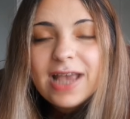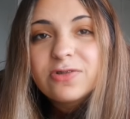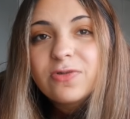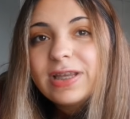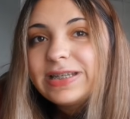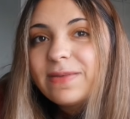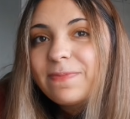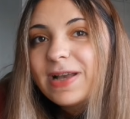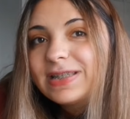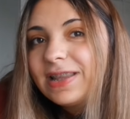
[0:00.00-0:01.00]
En sonunda
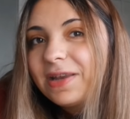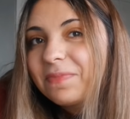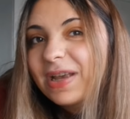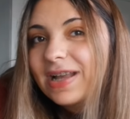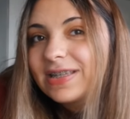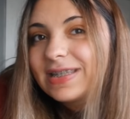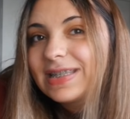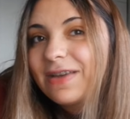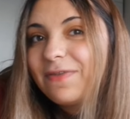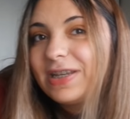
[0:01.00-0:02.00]
işte bahsederim birkaç
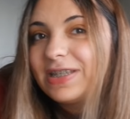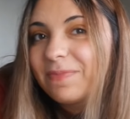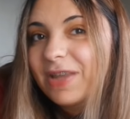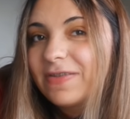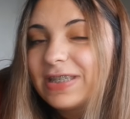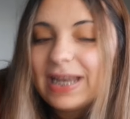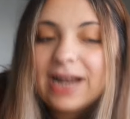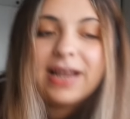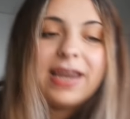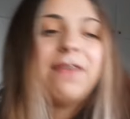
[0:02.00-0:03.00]
size vereceğim
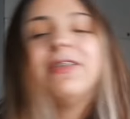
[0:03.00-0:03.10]
tavsiyelerden.